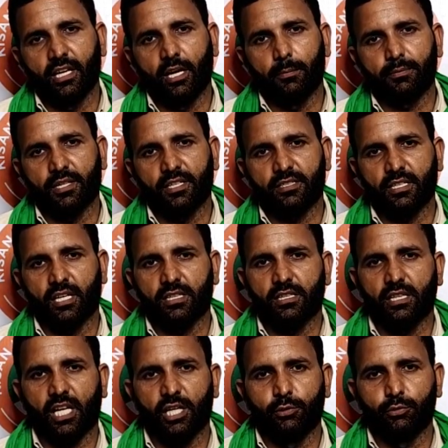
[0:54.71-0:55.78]
आपके साथ
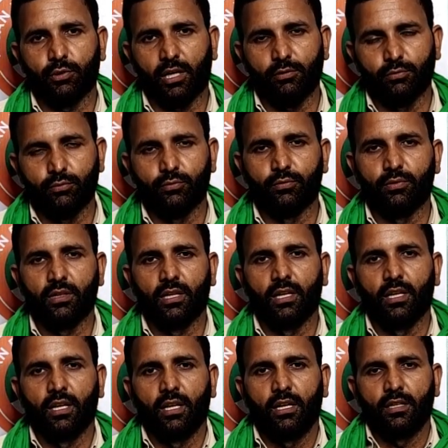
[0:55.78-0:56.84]
लाइव हुआ हूँ
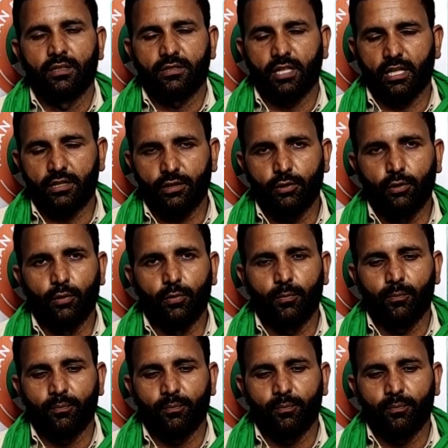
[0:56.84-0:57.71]
साथियों